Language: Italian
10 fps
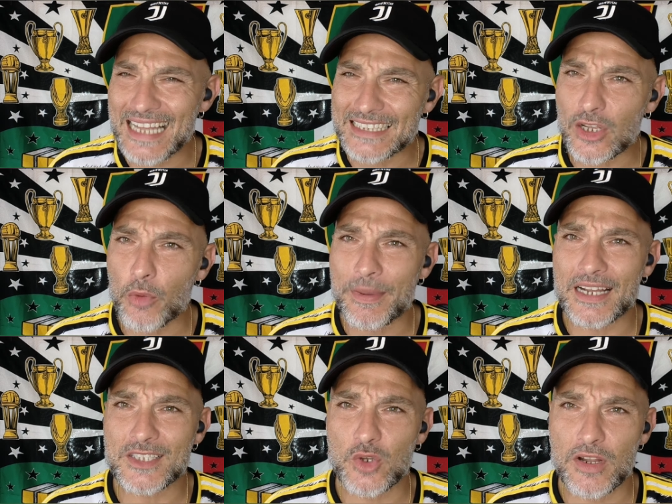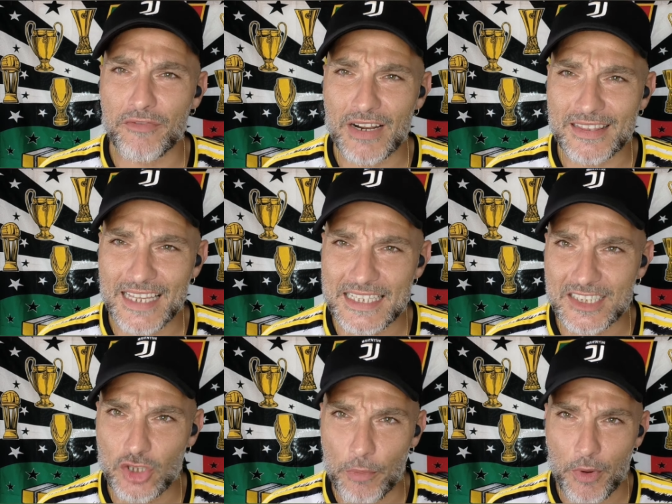andata l'operazione
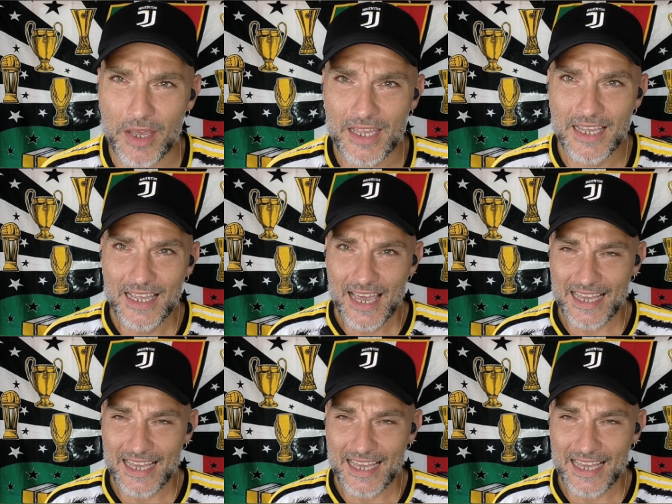Frattesi dopo che